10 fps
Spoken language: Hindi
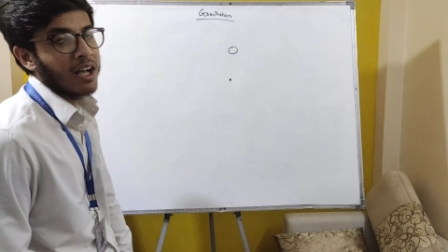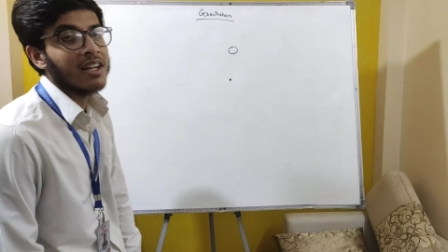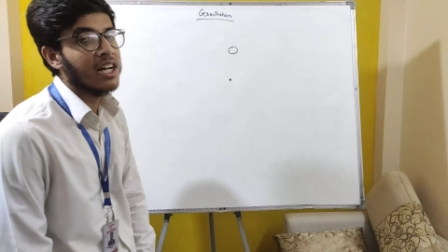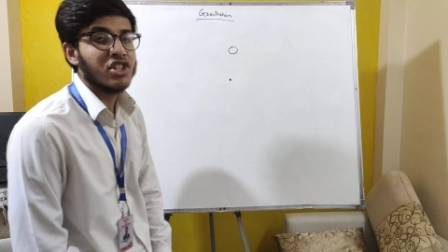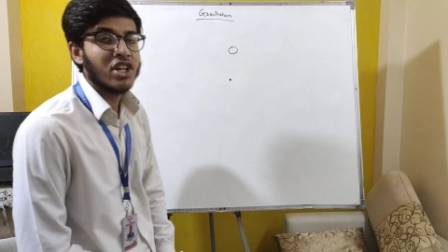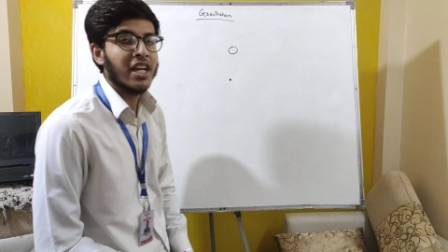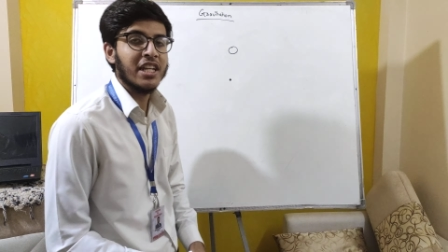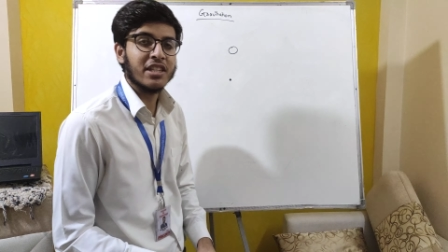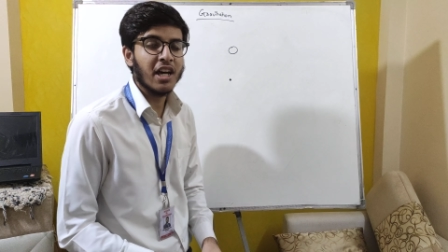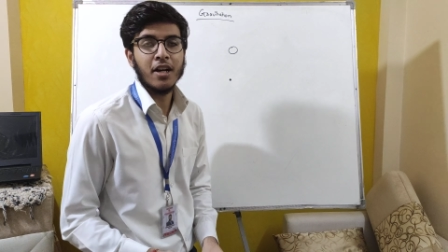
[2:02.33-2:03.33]
लगना
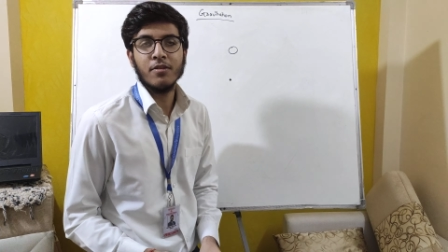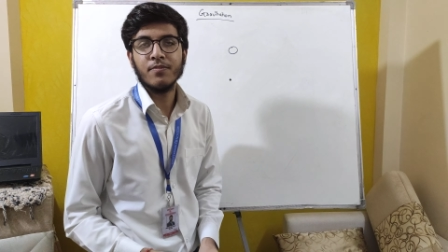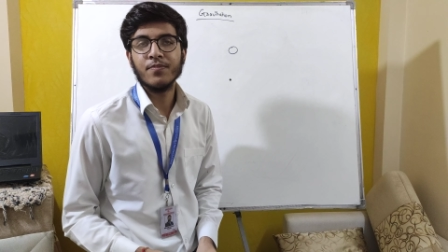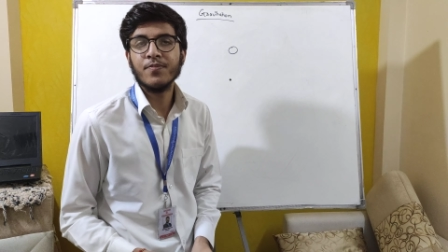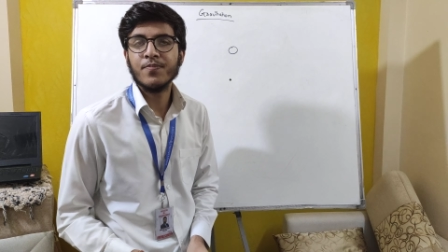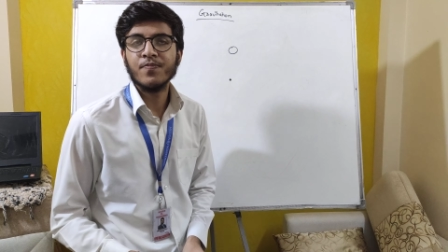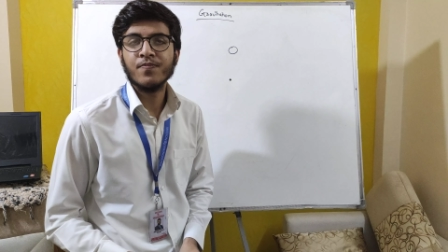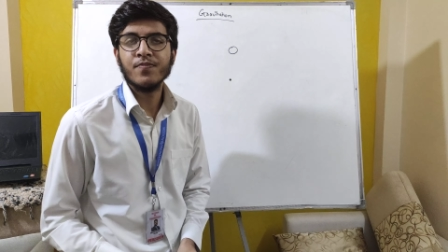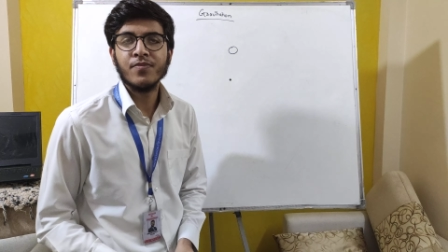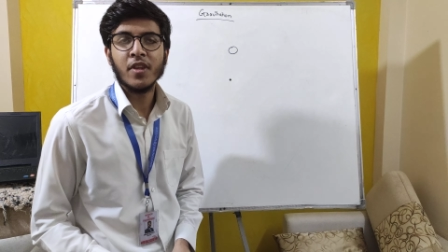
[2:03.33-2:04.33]
चाहिए था
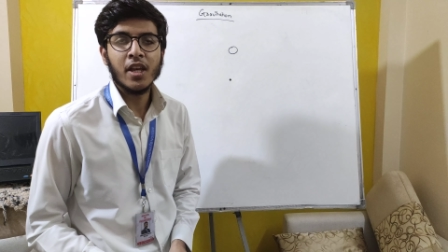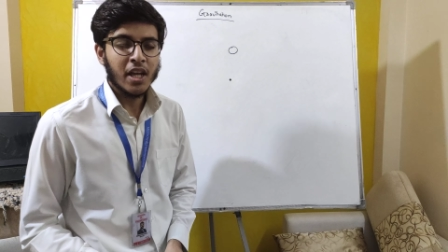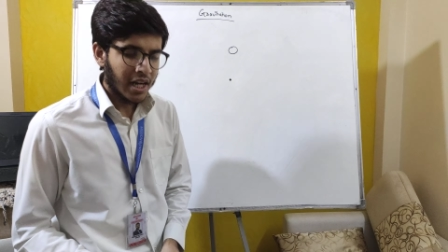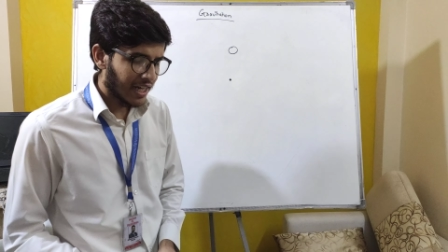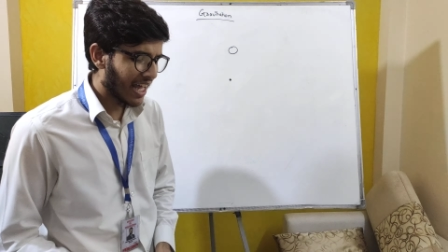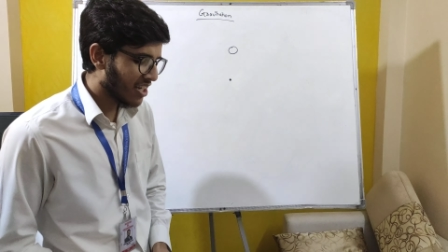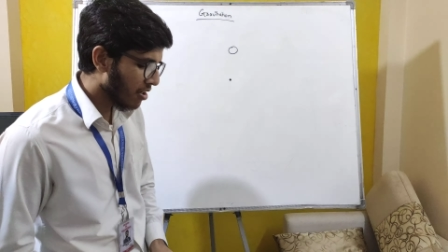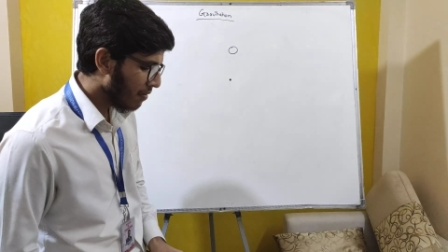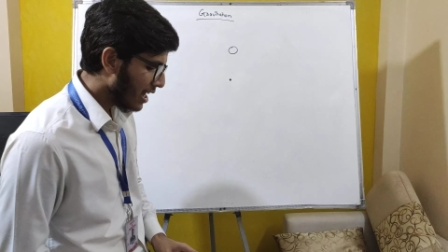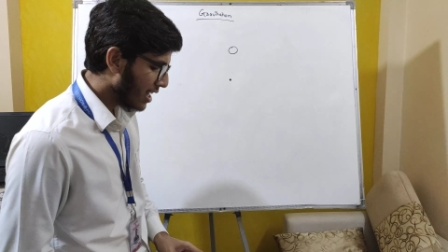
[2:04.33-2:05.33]

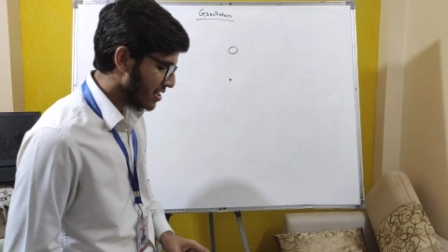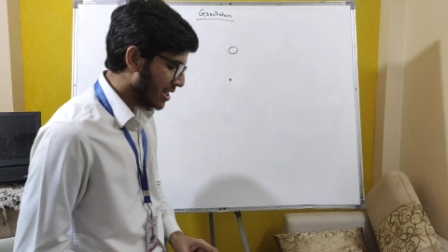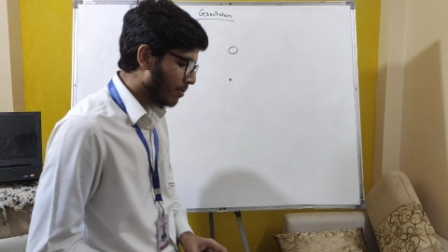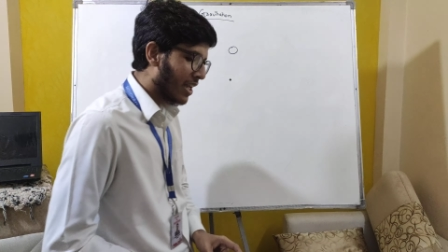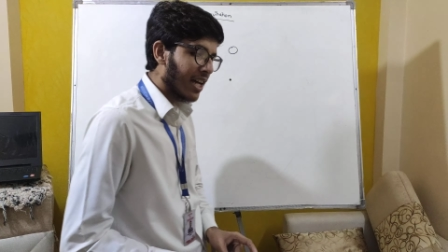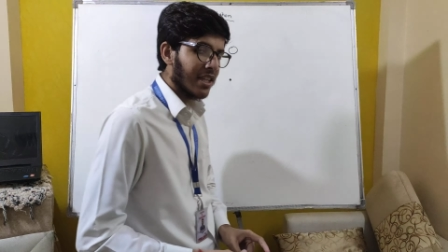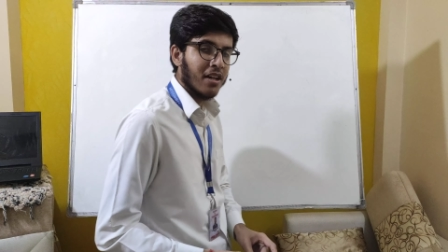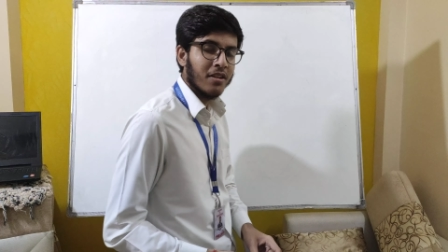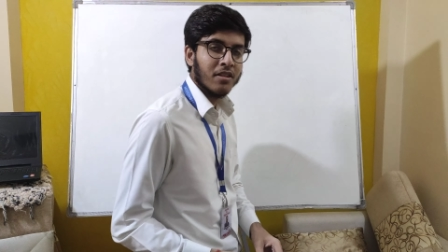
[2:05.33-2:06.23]
डायरेक्शन वाला कंसेप्ट क्या था